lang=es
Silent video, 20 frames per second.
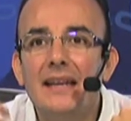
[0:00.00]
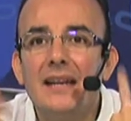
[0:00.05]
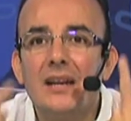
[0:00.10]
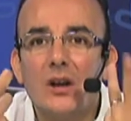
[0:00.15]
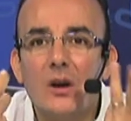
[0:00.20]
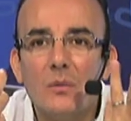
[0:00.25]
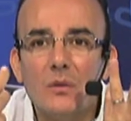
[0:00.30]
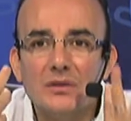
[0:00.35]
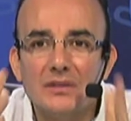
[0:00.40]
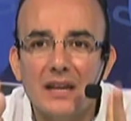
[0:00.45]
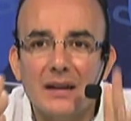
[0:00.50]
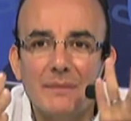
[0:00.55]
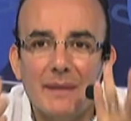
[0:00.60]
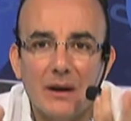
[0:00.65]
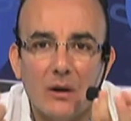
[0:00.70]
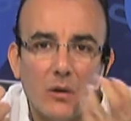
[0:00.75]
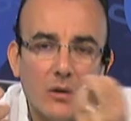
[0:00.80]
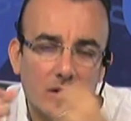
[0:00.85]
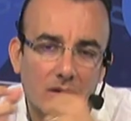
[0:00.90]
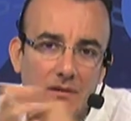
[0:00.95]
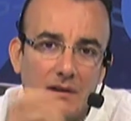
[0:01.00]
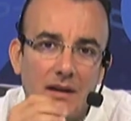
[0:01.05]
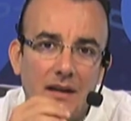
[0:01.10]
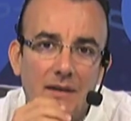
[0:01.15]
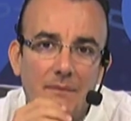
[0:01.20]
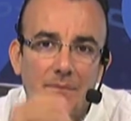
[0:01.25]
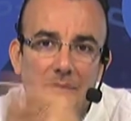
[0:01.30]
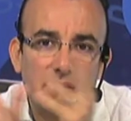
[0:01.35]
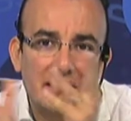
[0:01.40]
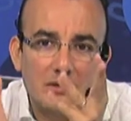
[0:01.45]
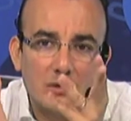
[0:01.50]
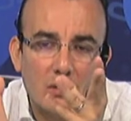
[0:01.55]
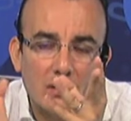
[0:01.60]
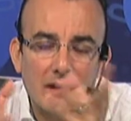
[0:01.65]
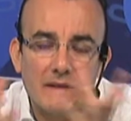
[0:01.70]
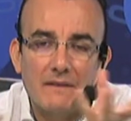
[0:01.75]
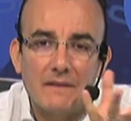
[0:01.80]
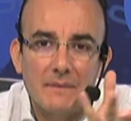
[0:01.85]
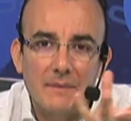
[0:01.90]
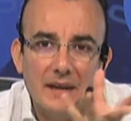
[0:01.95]
cómo ser mejor
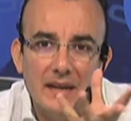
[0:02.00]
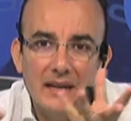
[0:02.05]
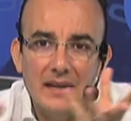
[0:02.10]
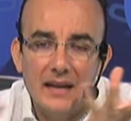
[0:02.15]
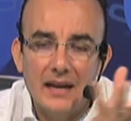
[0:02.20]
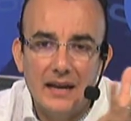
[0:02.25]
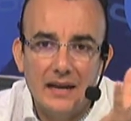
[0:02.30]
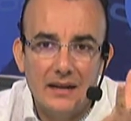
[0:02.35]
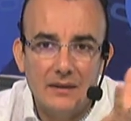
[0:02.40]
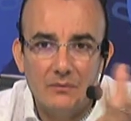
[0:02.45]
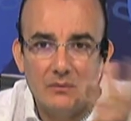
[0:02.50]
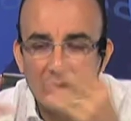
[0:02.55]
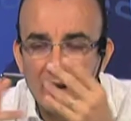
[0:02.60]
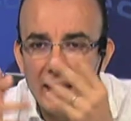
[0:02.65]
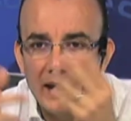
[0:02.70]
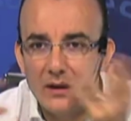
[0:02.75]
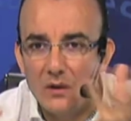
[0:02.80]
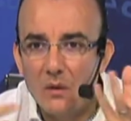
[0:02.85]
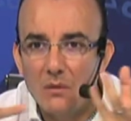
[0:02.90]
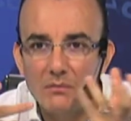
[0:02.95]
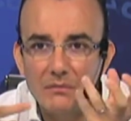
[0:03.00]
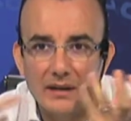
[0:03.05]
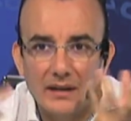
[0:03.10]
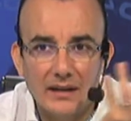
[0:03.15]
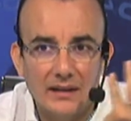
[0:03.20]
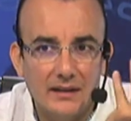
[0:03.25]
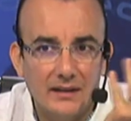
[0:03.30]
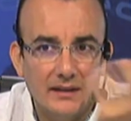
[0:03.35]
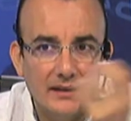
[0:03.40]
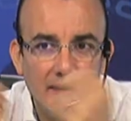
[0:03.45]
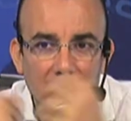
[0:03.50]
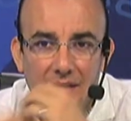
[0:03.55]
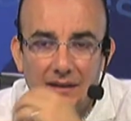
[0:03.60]
persona, familia, mujer, hombre